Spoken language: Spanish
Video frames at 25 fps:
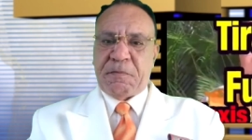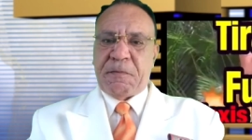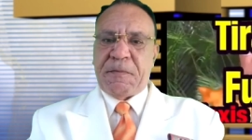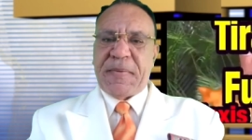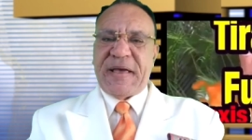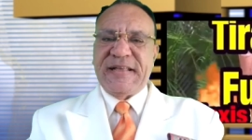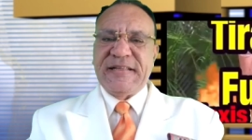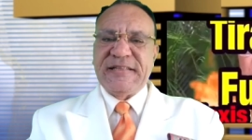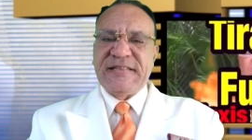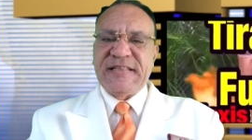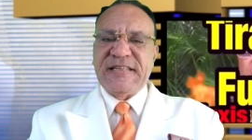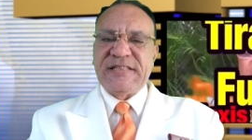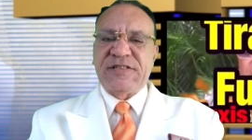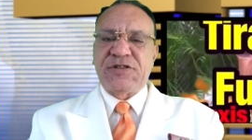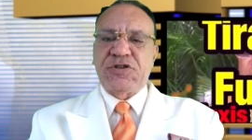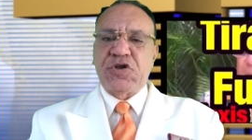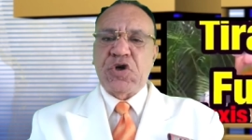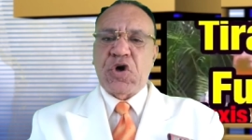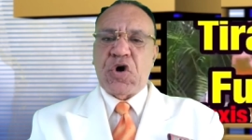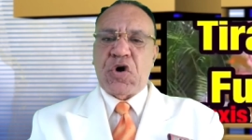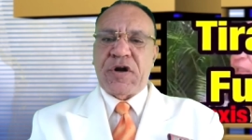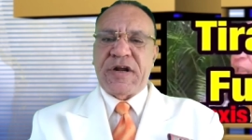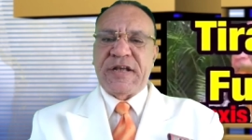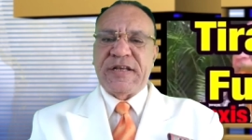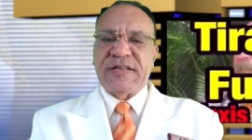
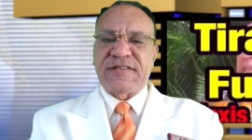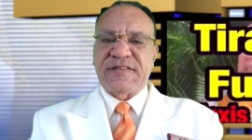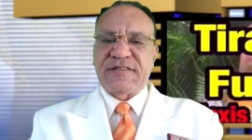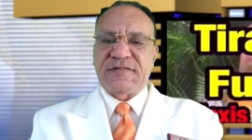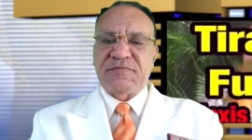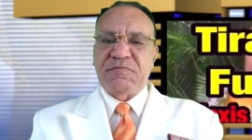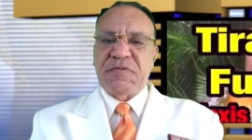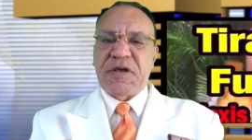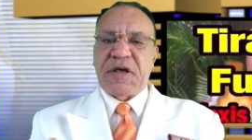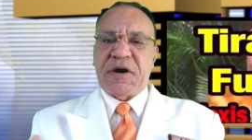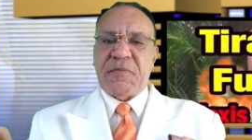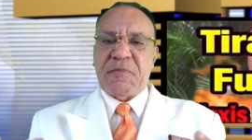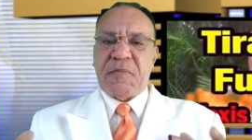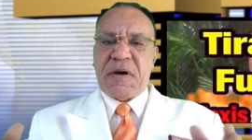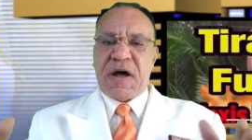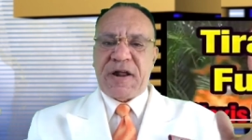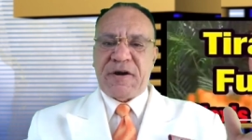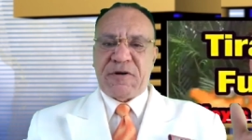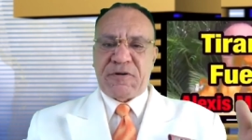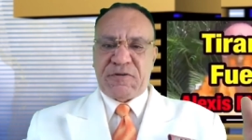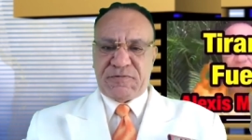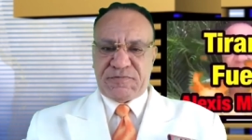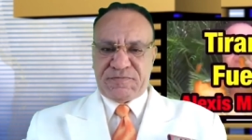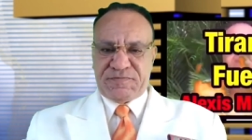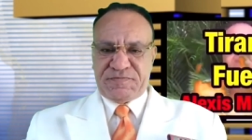Bendiciones, mi
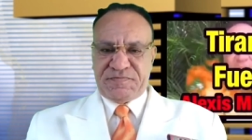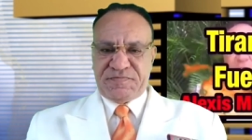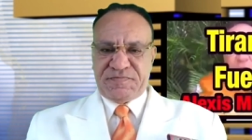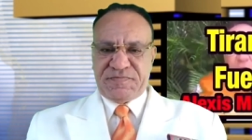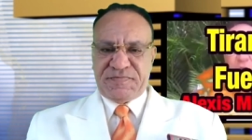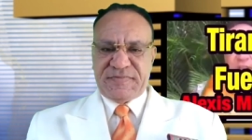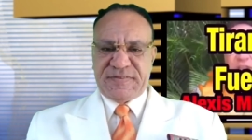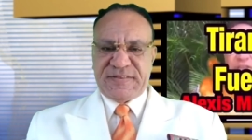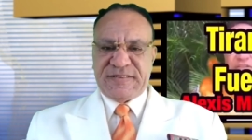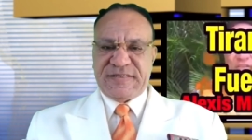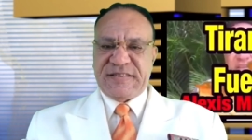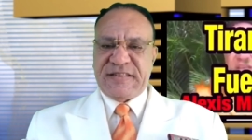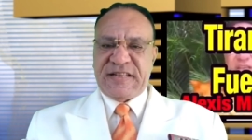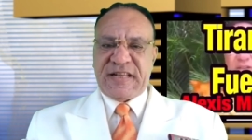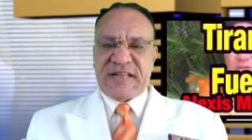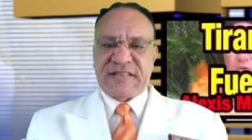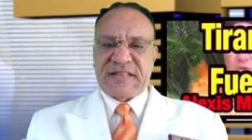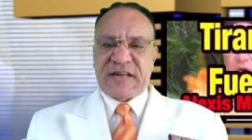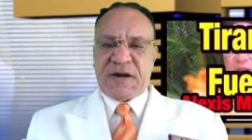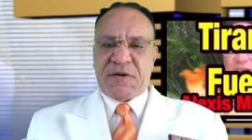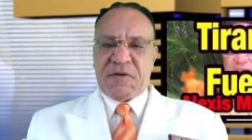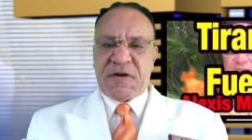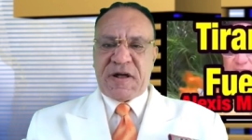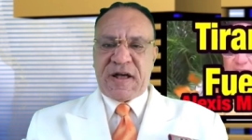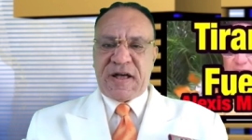hermano. Siga
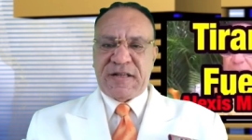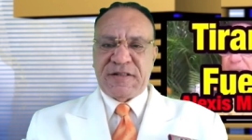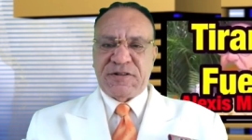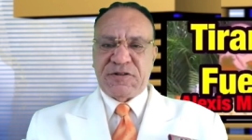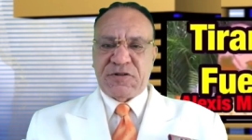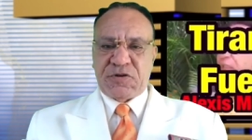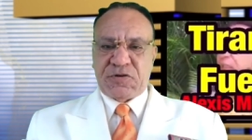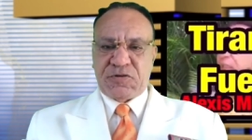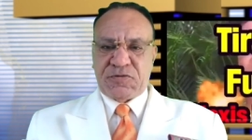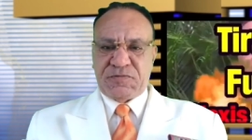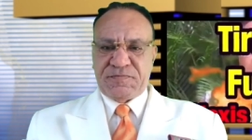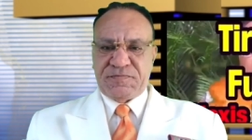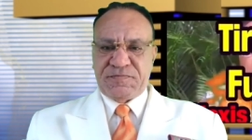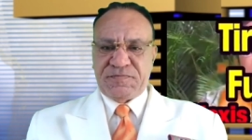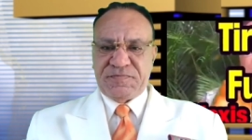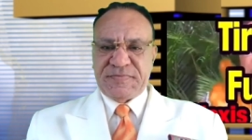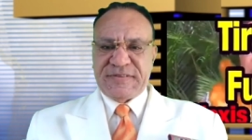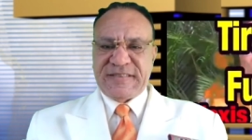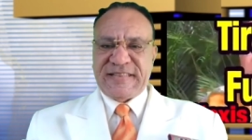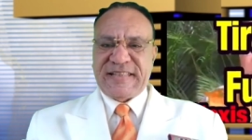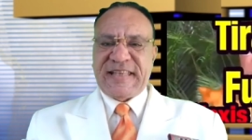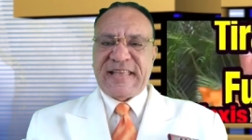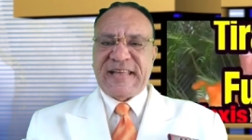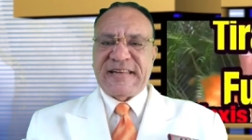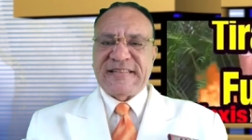trabajando.
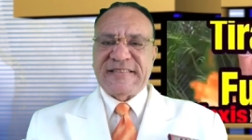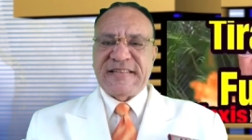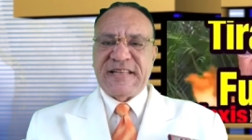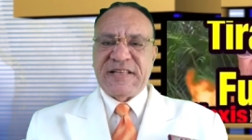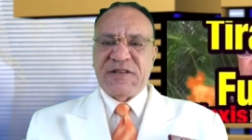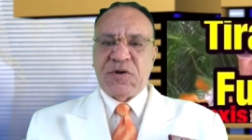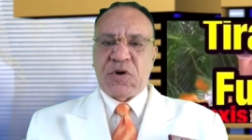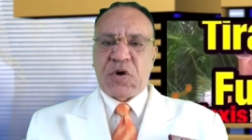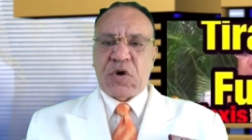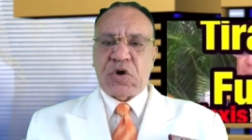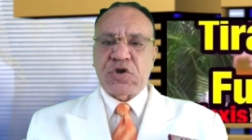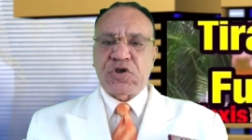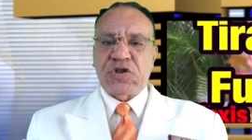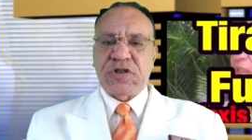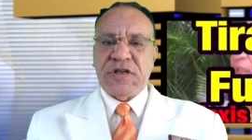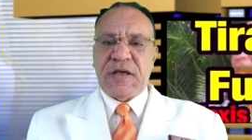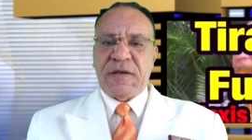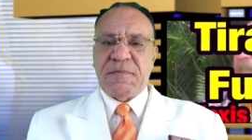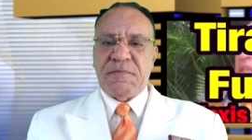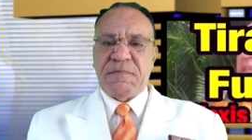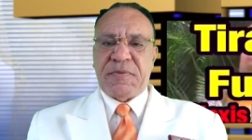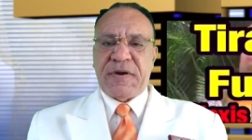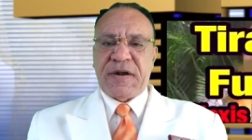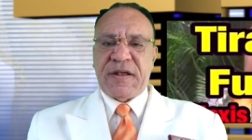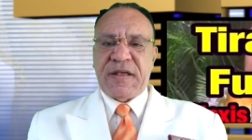Que el Señor
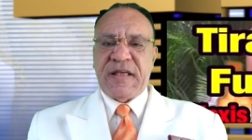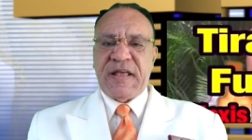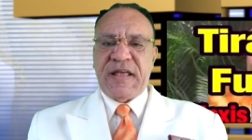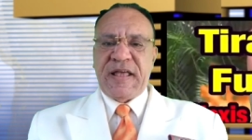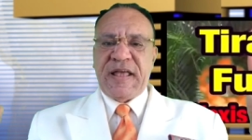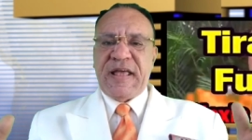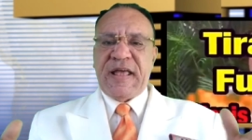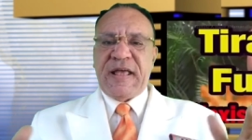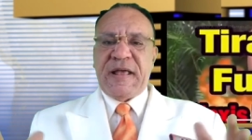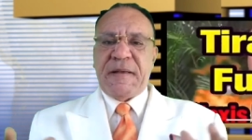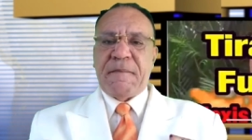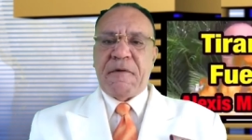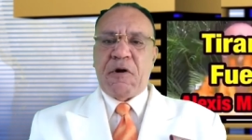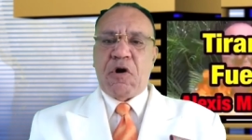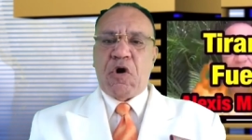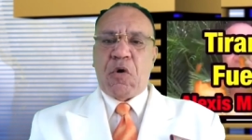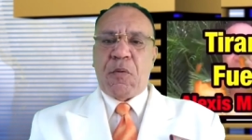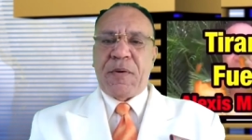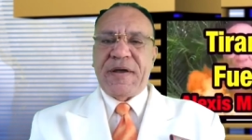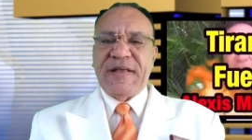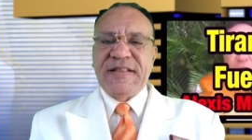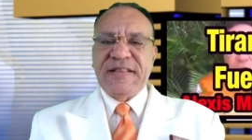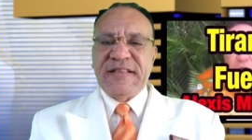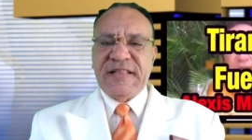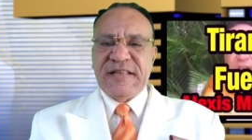siempre lo
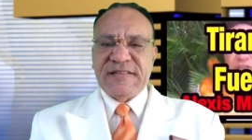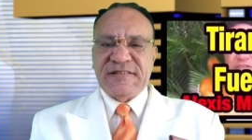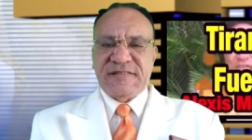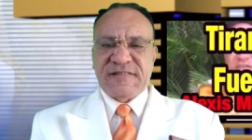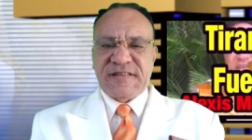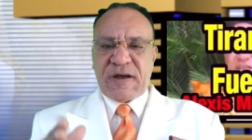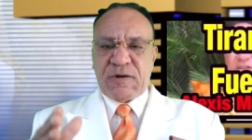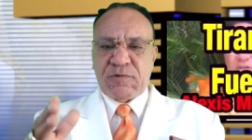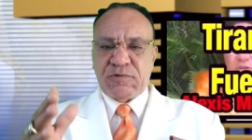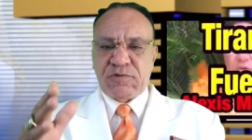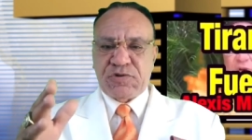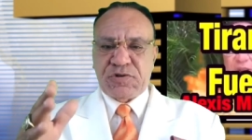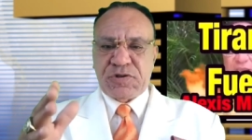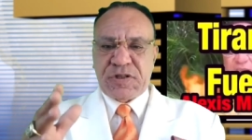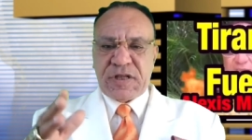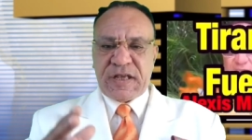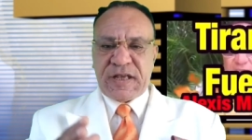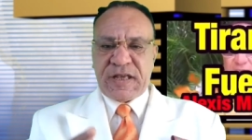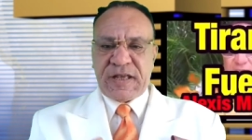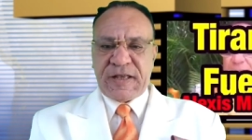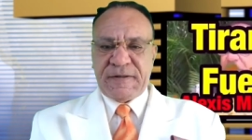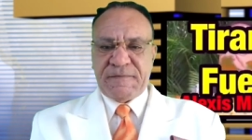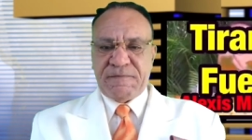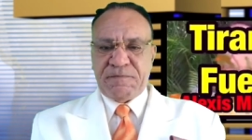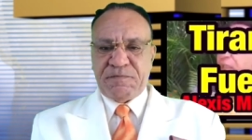bendice a
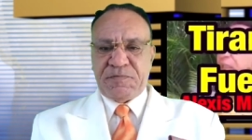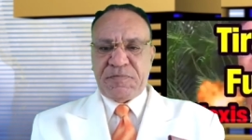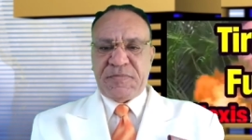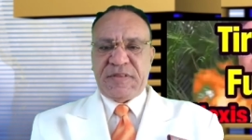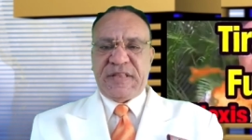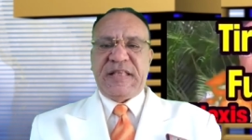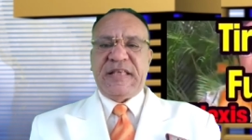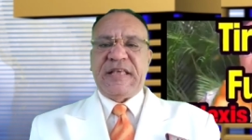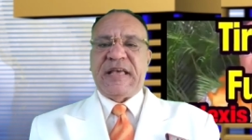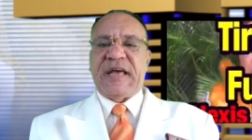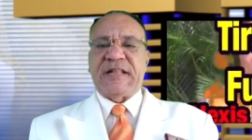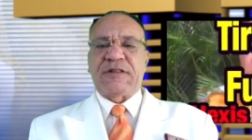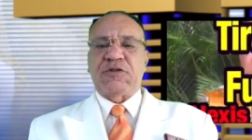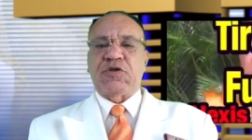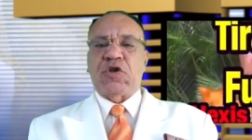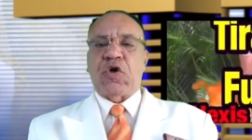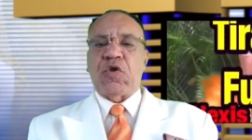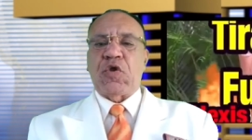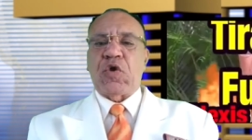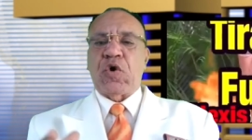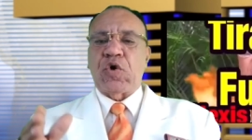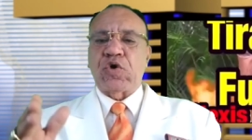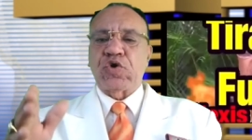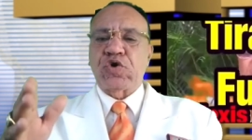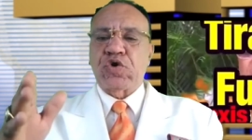usted y a
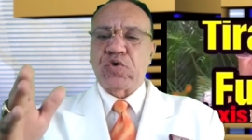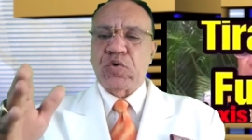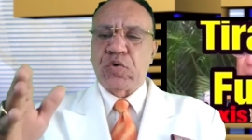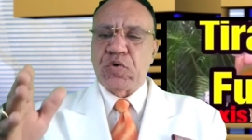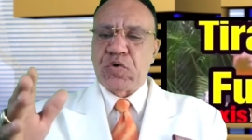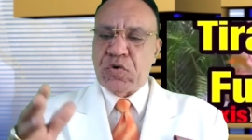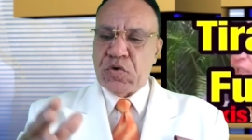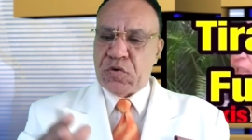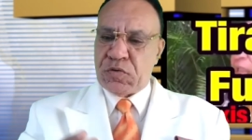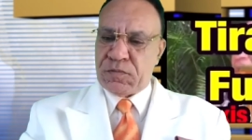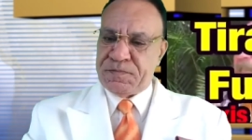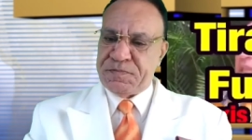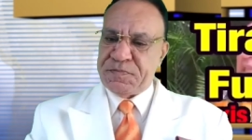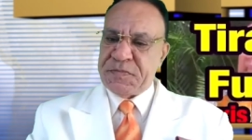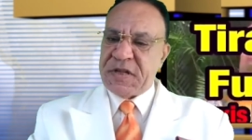todo lo suyo.